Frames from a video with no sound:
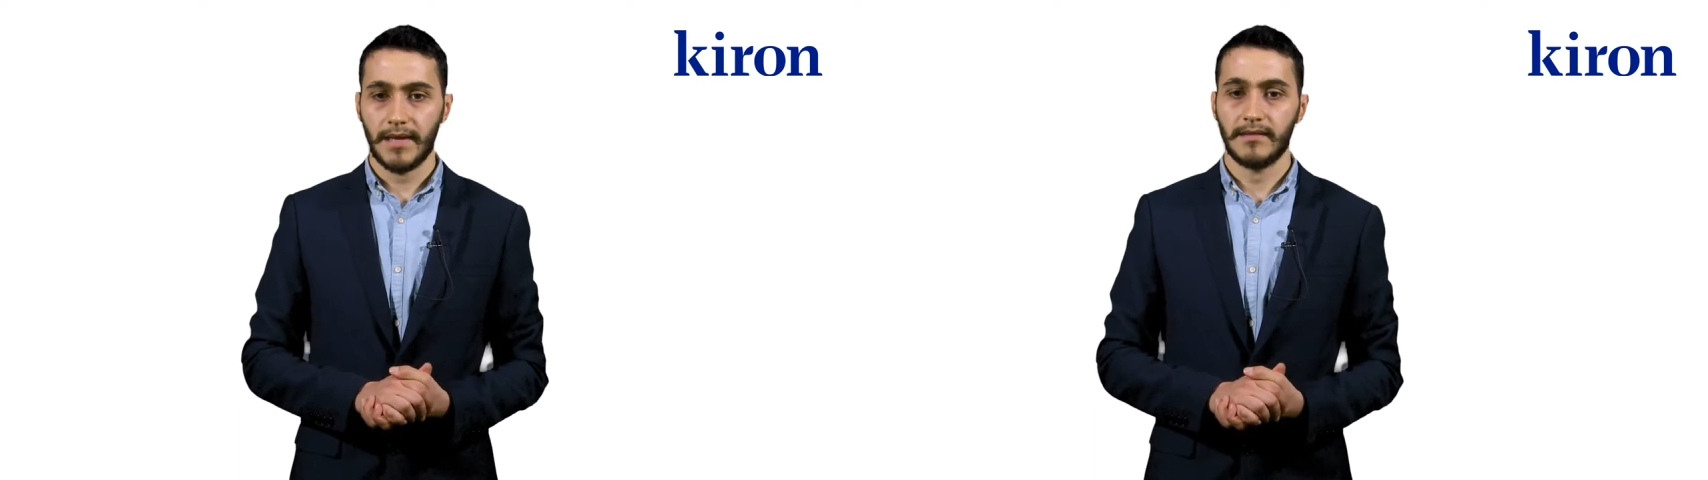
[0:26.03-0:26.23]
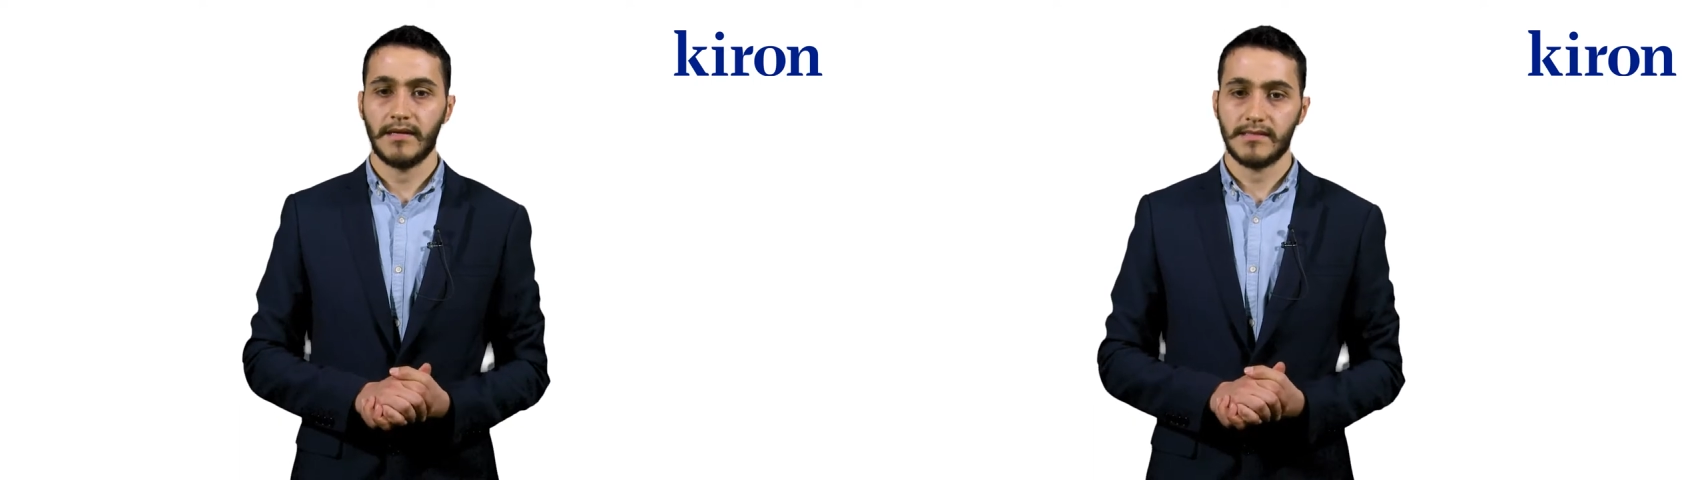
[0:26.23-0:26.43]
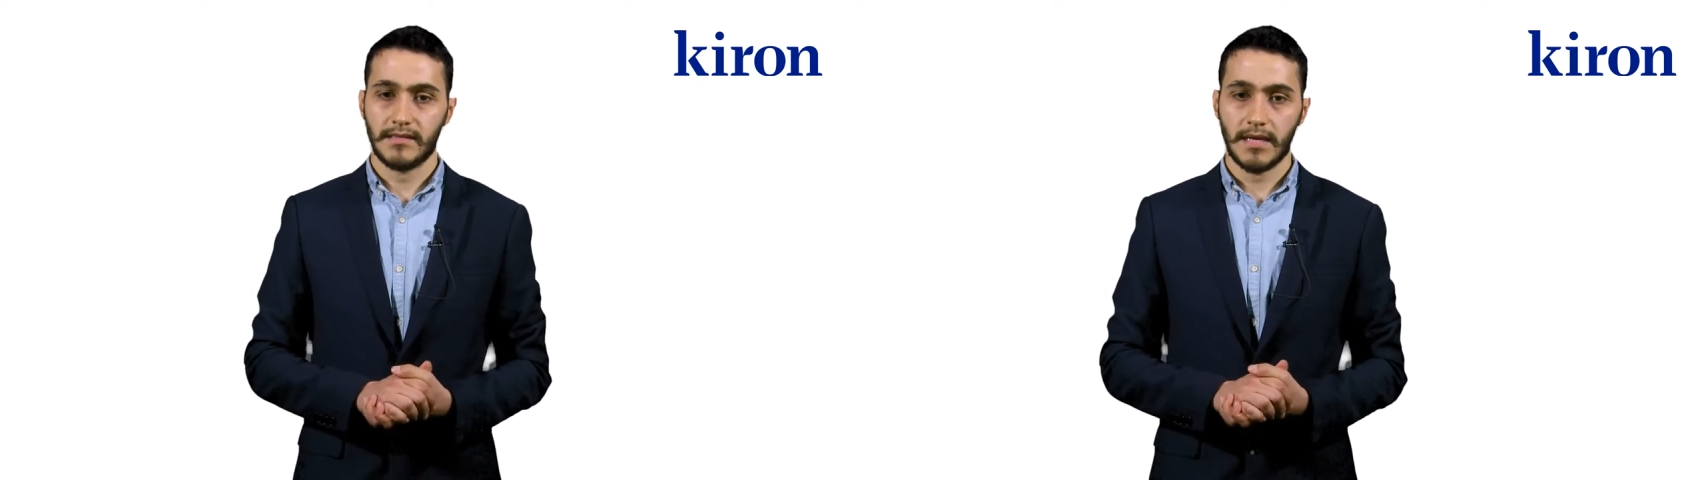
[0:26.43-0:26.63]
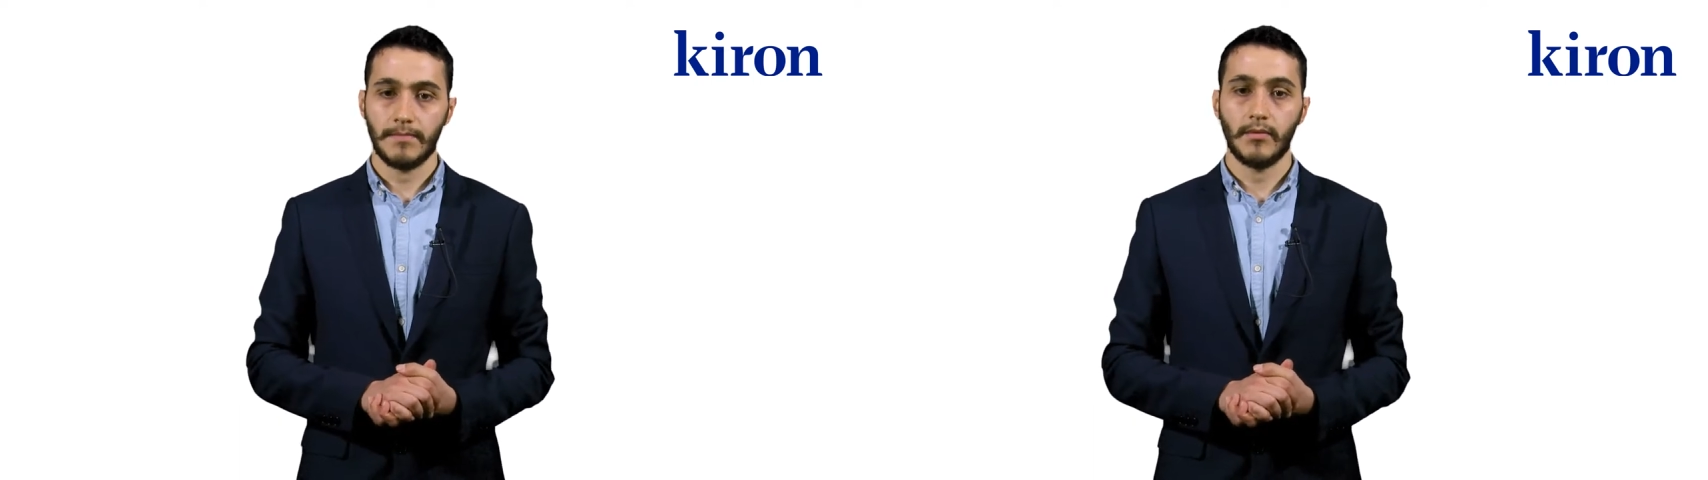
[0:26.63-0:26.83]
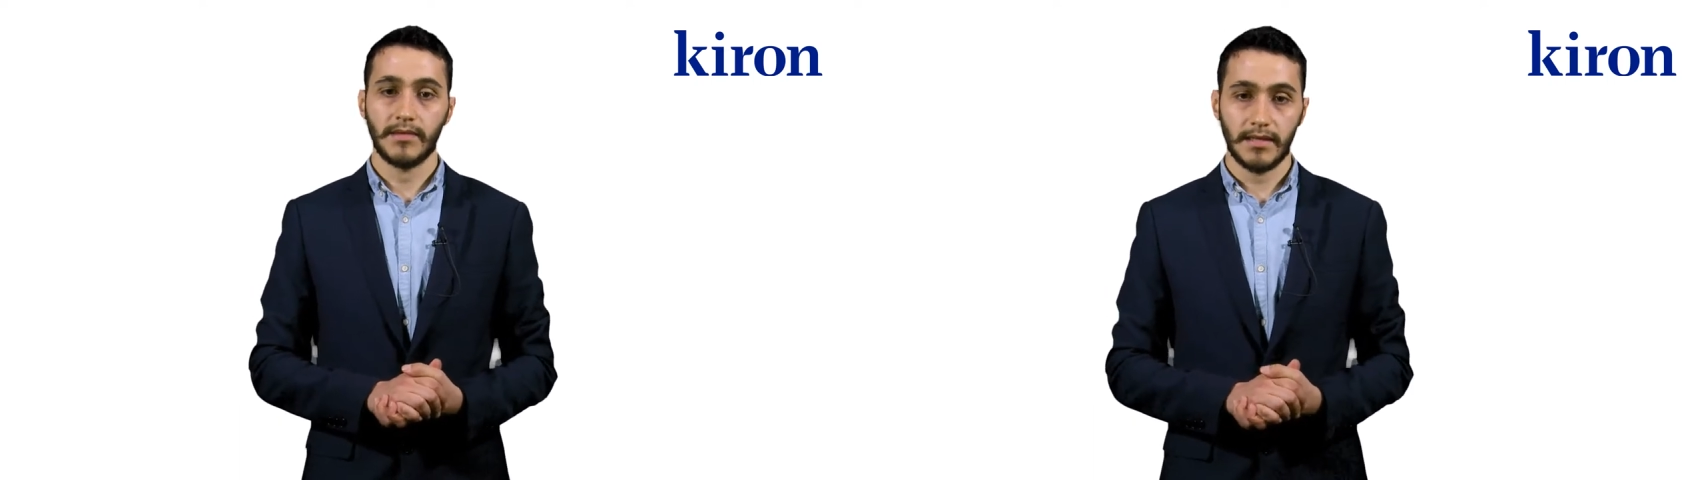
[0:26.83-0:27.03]
دراستهم
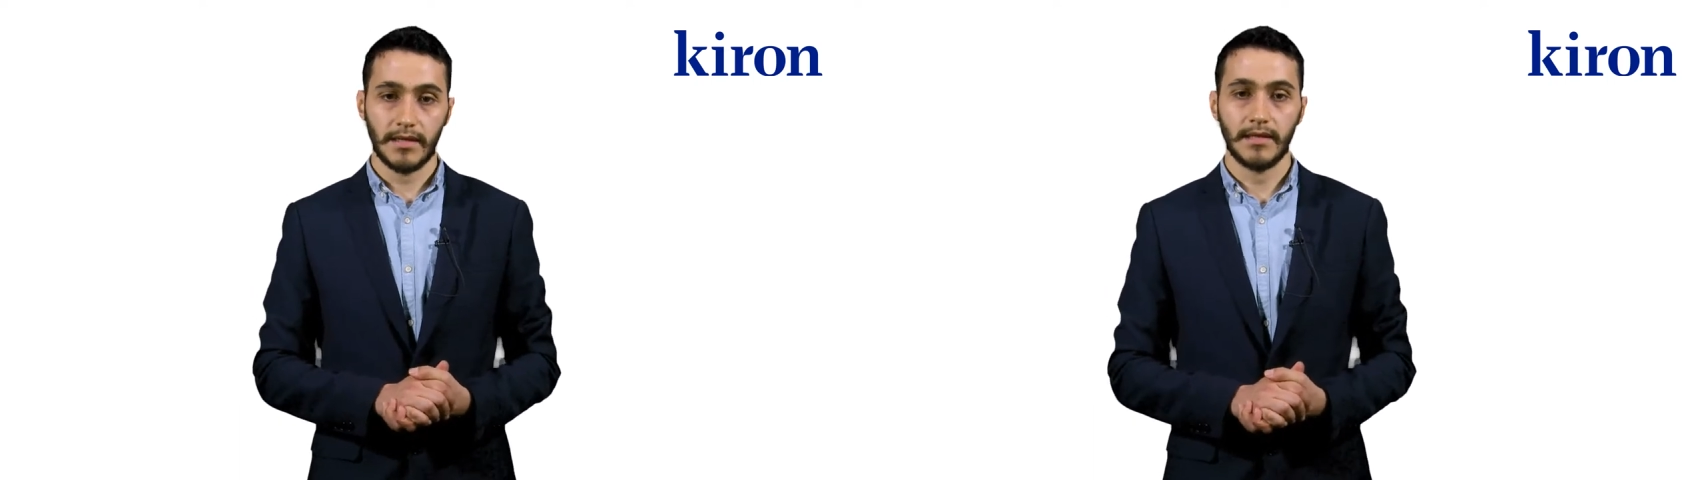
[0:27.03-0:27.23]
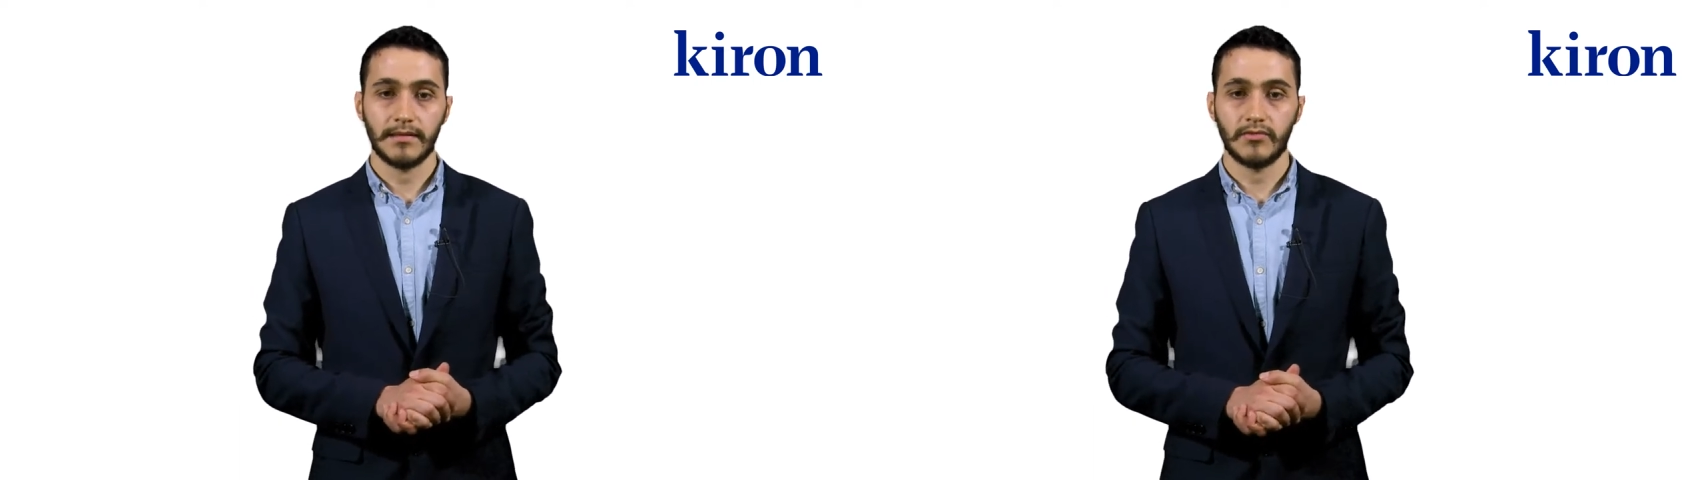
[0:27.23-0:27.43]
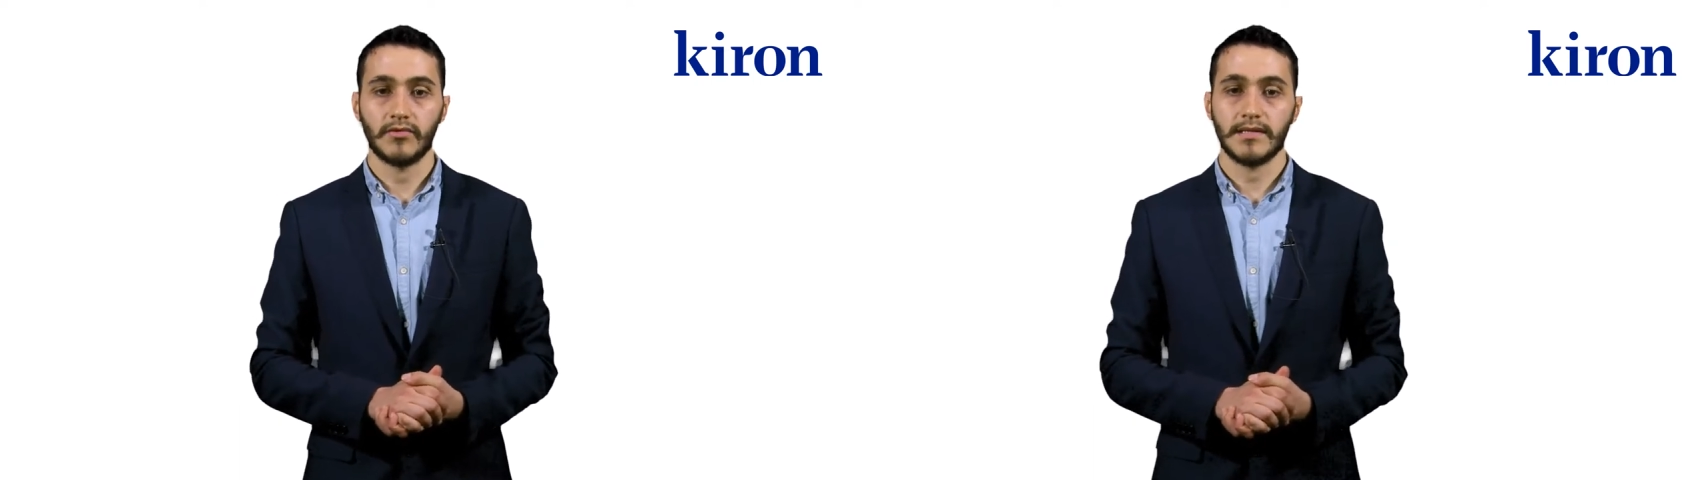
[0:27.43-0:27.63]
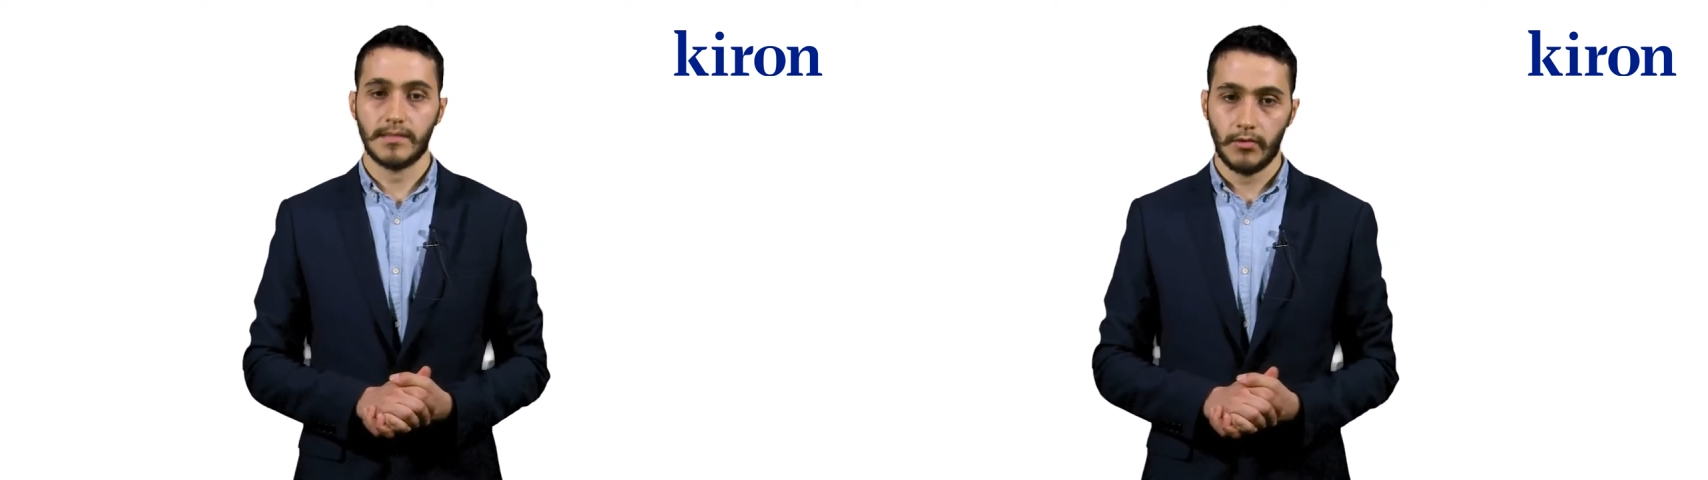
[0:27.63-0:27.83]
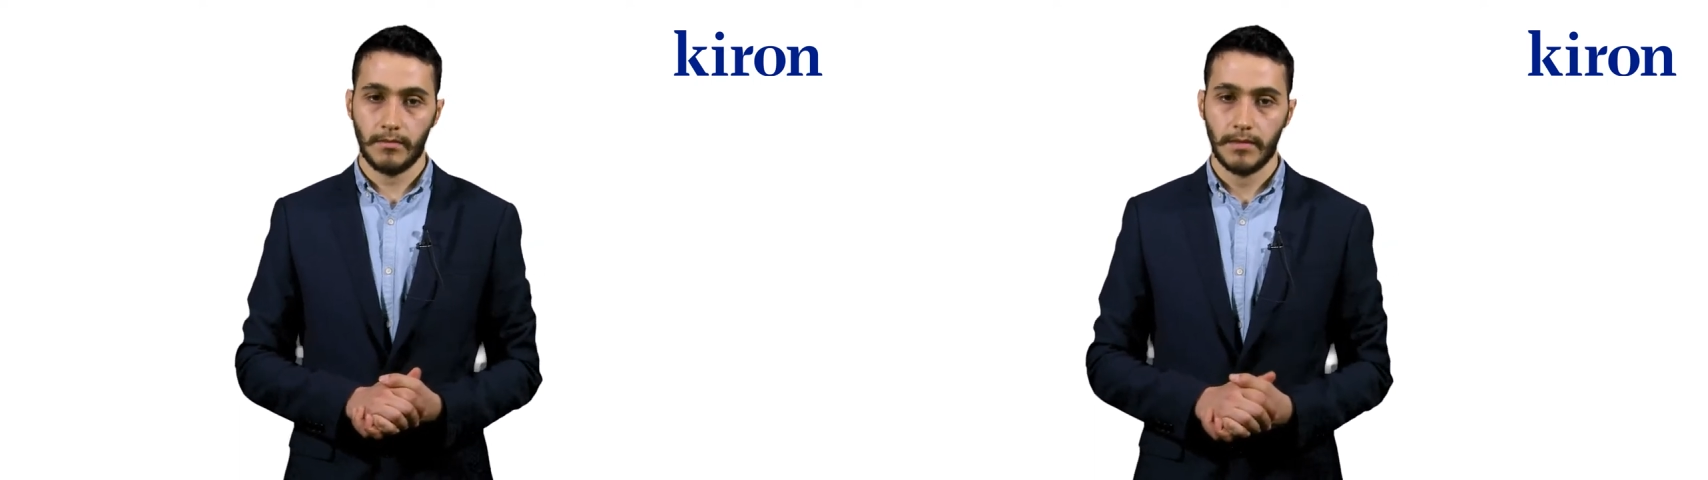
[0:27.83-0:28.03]
بالوتيرة التي
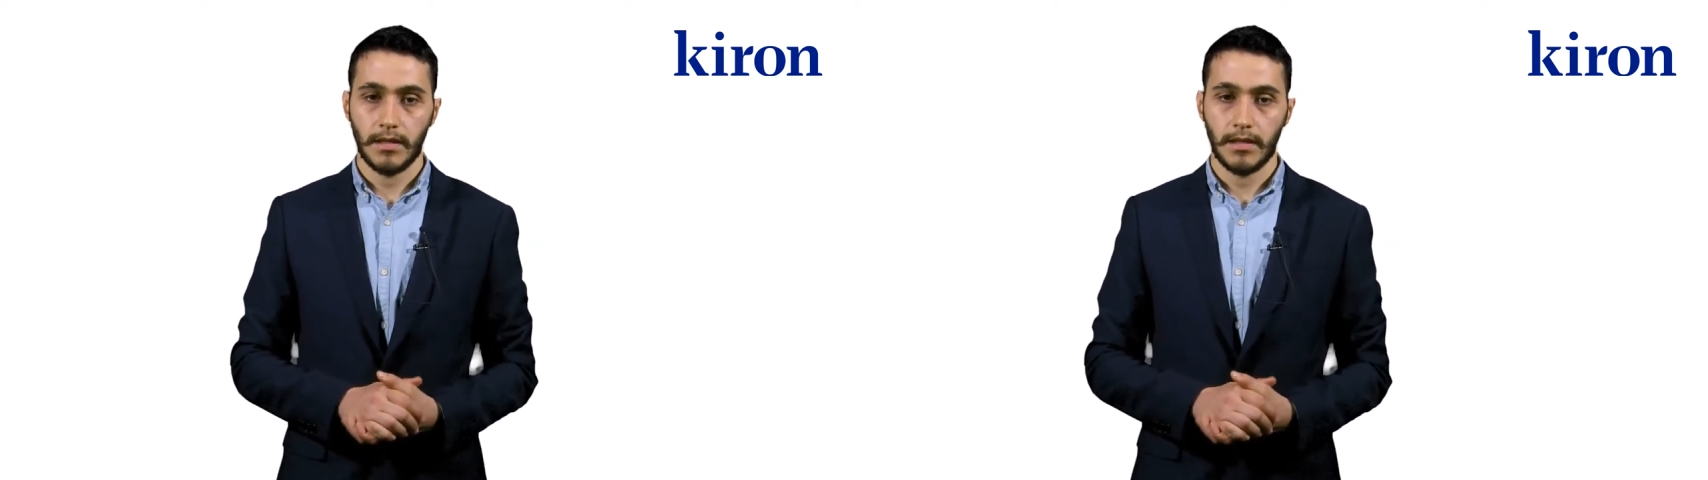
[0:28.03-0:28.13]
تناسبهم